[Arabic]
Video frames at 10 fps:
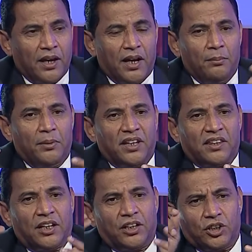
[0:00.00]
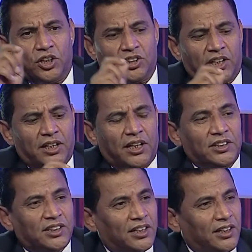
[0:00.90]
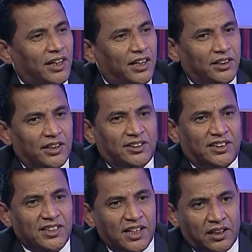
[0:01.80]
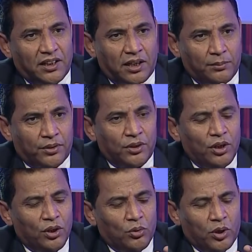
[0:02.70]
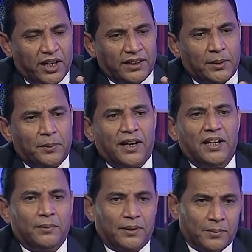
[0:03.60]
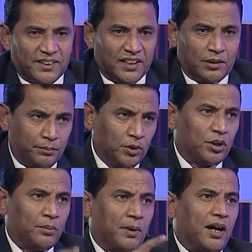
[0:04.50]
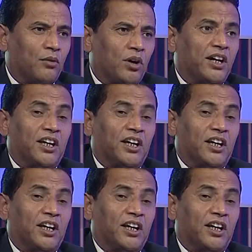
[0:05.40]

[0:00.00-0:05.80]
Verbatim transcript: اما اذا اذا اذا يعني استسهل الامر وكتب كلمه مثلا بوك با